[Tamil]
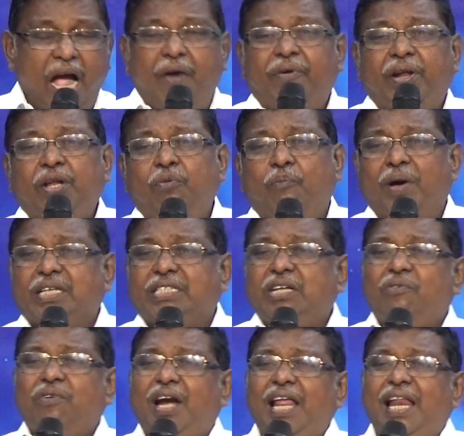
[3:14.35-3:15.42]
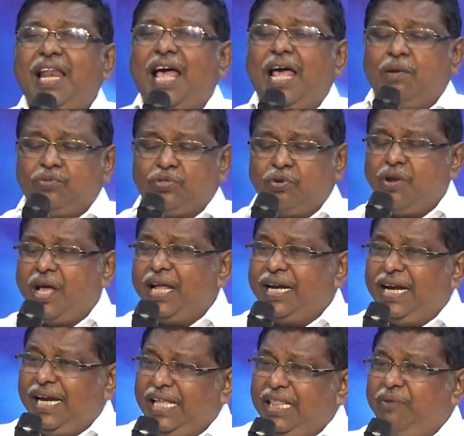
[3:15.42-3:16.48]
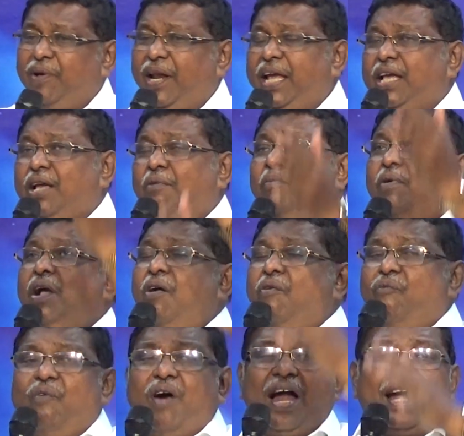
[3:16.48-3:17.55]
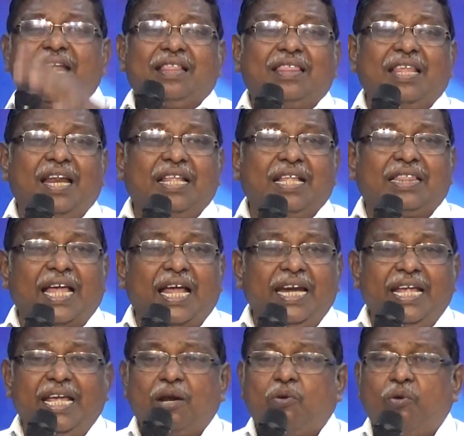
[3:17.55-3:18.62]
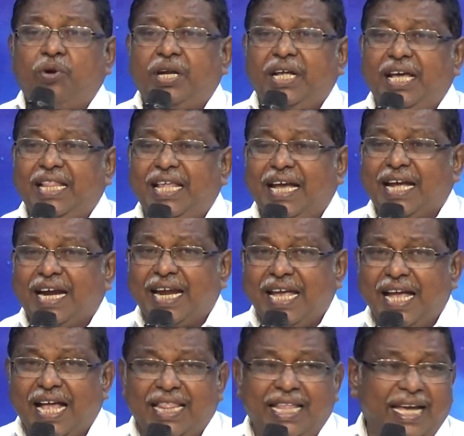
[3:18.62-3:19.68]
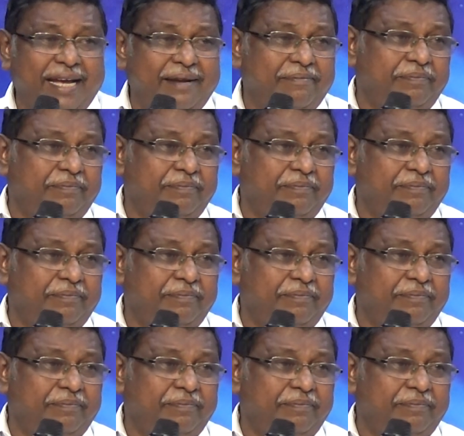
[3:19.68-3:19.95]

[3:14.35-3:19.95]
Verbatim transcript: அவன் மற்றவர்கள் எல்லாரும் சொன்னார்கள் இதுவரைக்கும் வானத்திலிருந்து தண்ணீர் கொட்டியதே கிடையாது